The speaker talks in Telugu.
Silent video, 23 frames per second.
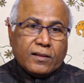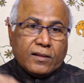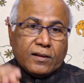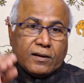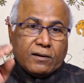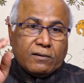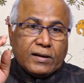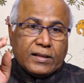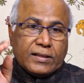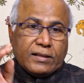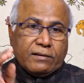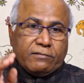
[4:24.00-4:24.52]

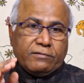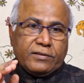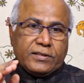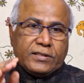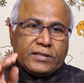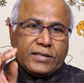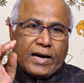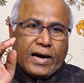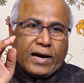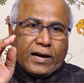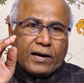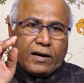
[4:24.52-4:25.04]
తర్వాత
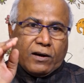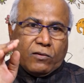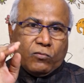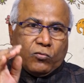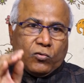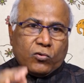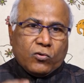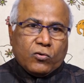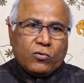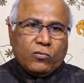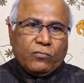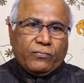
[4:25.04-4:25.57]
విశాఖ
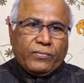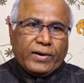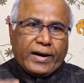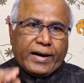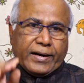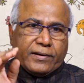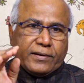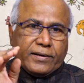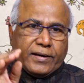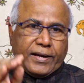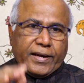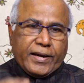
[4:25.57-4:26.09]
ఉక్కు
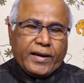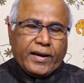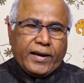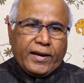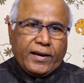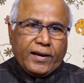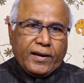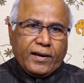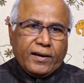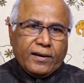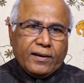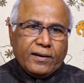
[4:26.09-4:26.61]
ఫ్యాక్టరీకి
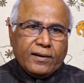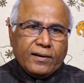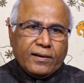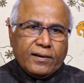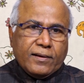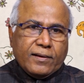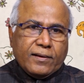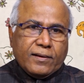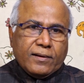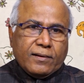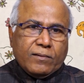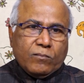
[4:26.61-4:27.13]

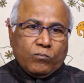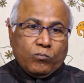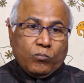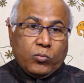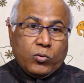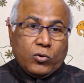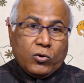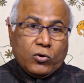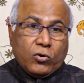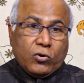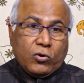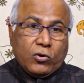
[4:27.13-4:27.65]

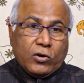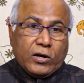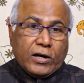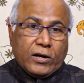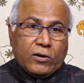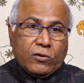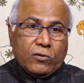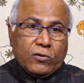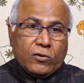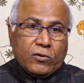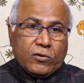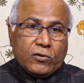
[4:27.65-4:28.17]
బొగ్గు
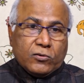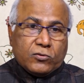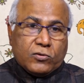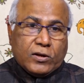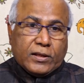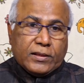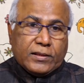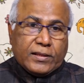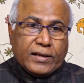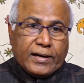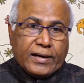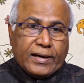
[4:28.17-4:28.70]
గనులు
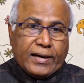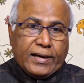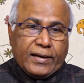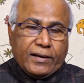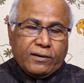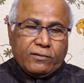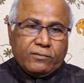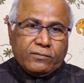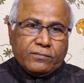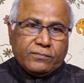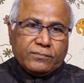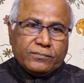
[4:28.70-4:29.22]
సొంతంగా
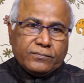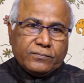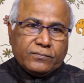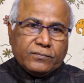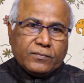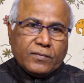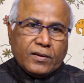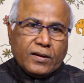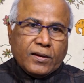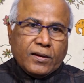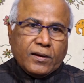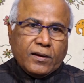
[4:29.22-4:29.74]
లేవు
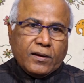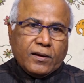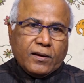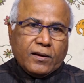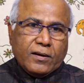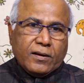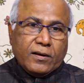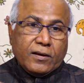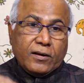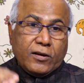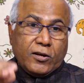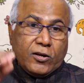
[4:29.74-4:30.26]

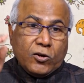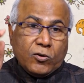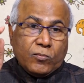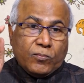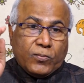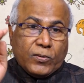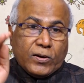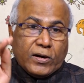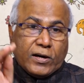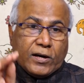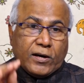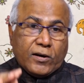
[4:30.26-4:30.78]

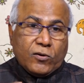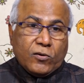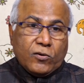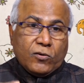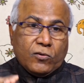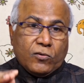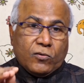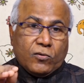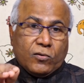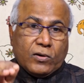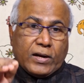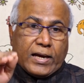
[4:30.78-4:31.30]
ఇనుప
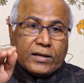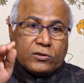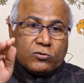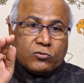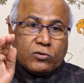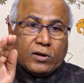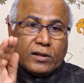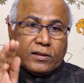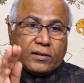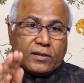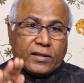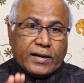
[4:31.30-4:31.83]
గనులు కూడా
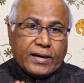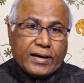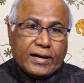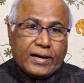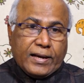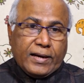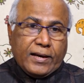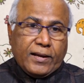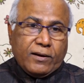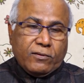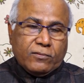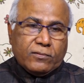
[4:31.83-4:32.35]
సొంతంగా
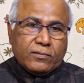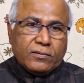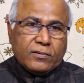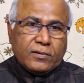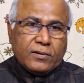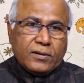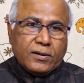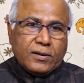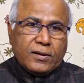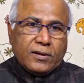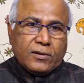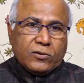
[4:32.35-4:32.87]
లేవు
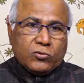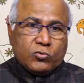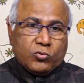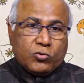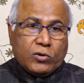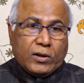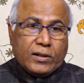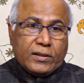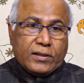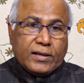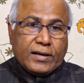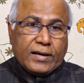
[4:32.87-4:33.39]

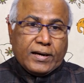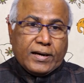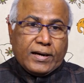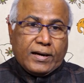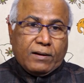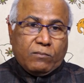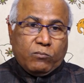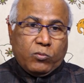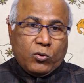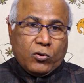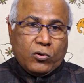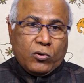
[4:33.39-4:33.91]
సొంతంగా
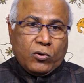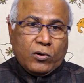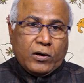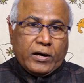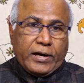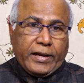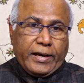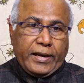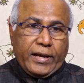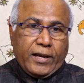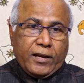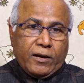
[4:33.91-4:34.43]
బొగ్గు
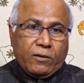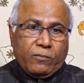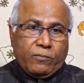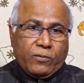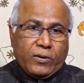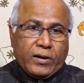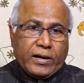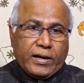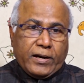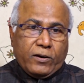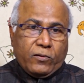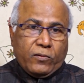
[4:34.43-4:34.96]
గని ఇనుప
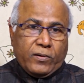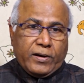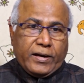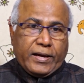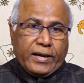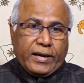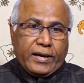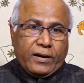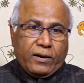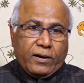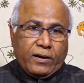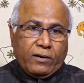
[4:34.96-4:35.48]
గని
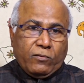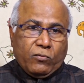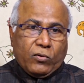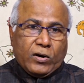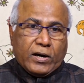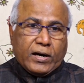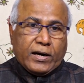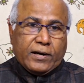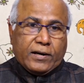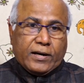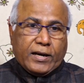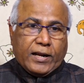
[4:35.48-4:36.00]
ఉంటే
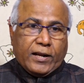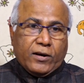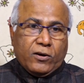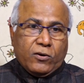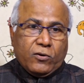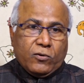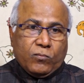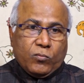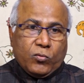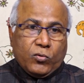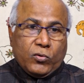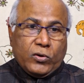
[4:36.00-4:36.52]
ఒక
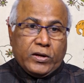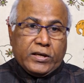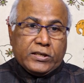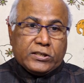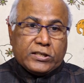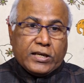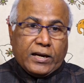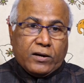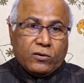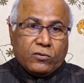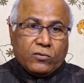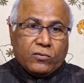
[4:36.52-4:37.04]
టన్ను ముడి
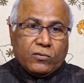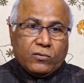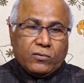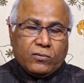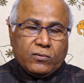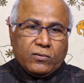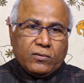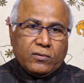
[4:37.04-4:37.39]
సరుకు